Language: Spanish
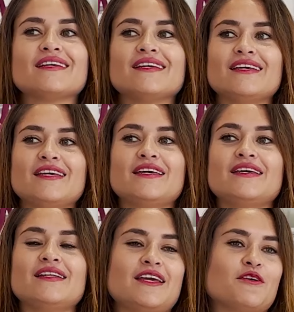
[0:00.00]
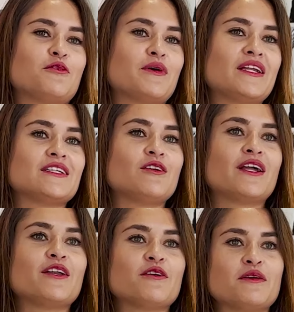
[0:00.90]
Y le digo, ¿y cuál es el
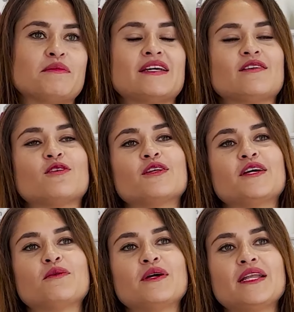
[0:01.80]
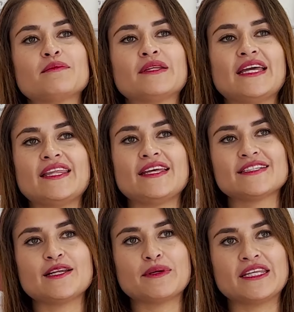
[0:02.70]
horario? Y me dijo de, 9 de, 10
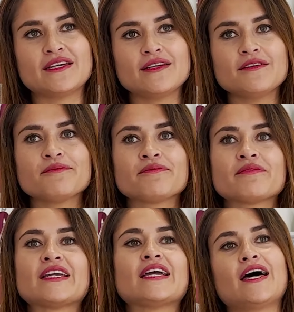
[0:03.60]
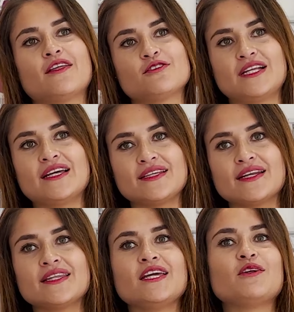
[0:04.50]
de la mañana a 2 de la
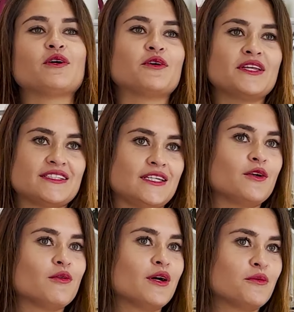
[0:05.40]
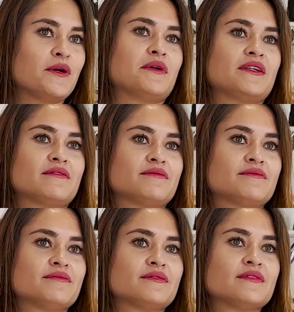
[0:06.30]
tarde y luego de 5 a 9,
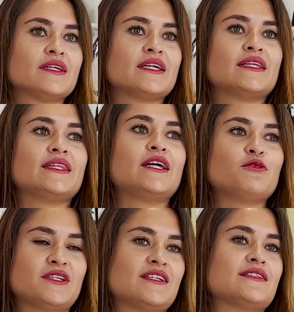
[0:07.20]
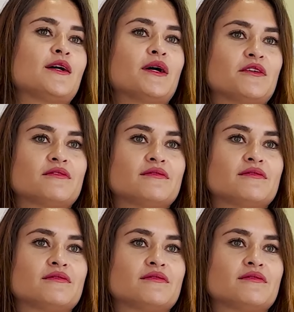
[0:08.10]
de lunes a sábado.